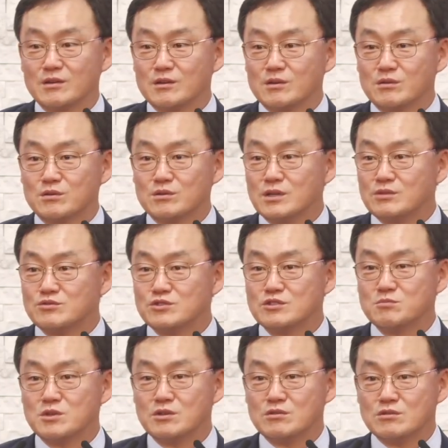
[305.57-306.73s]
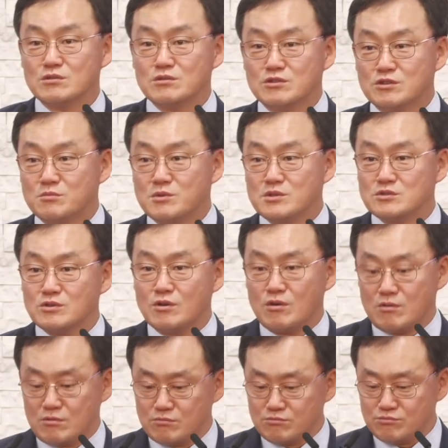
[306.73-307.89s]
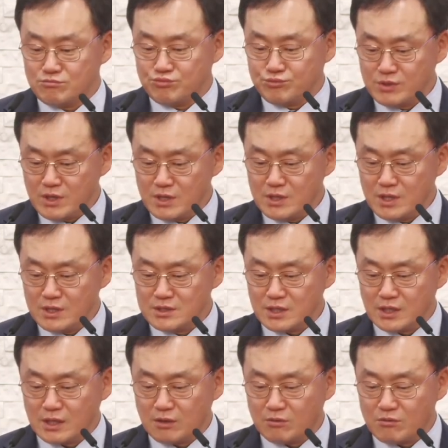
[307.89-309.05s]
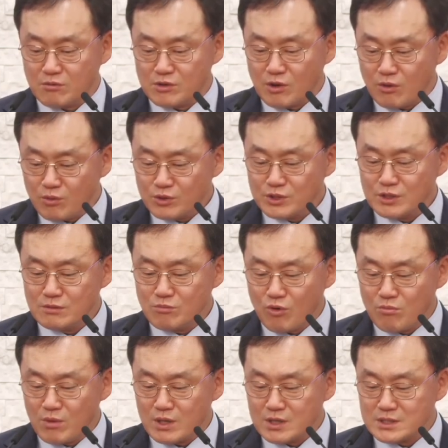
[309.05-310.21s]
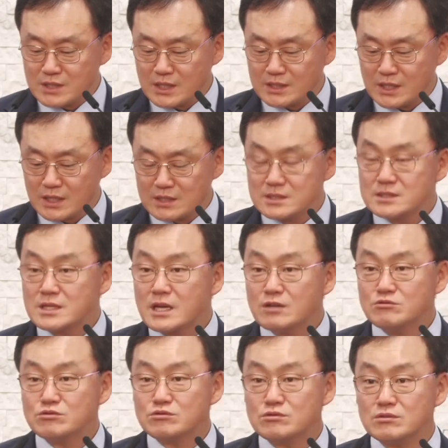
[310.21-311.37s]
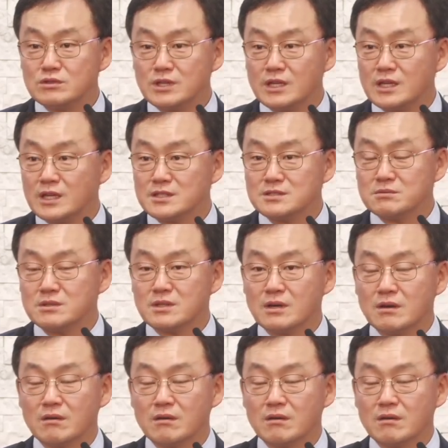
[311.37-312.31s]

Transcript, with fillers: 그리고 예수님이 그러면서 물에 대한 얘기하고 영원히 목마르지 아니하는 생수를 얘기하십니다.